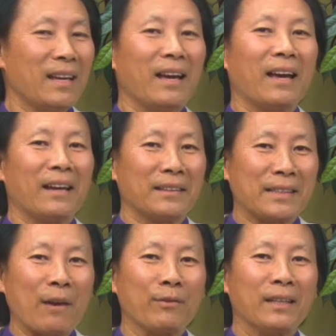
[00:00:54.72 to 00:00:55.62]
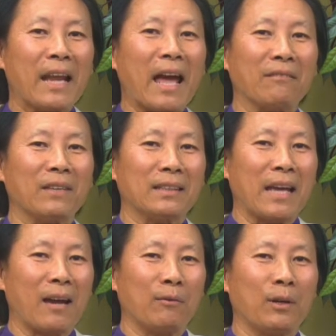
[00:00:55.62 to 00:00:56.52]
À, chào Phiến Đan và
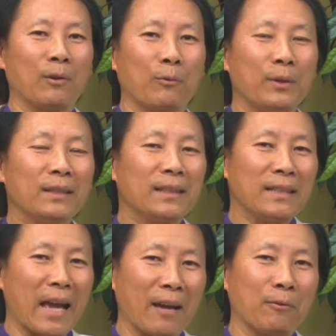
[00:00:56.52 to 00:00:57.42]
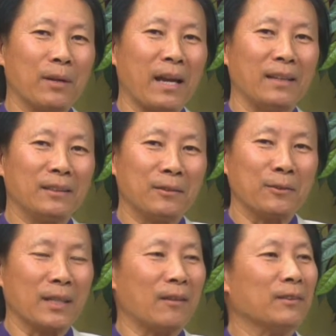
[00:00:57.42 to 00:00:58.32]
chào ờ, quý thính giả của đài Little
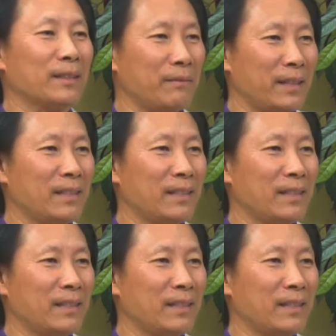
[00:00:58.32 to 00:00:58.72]
Sài Gòn TV.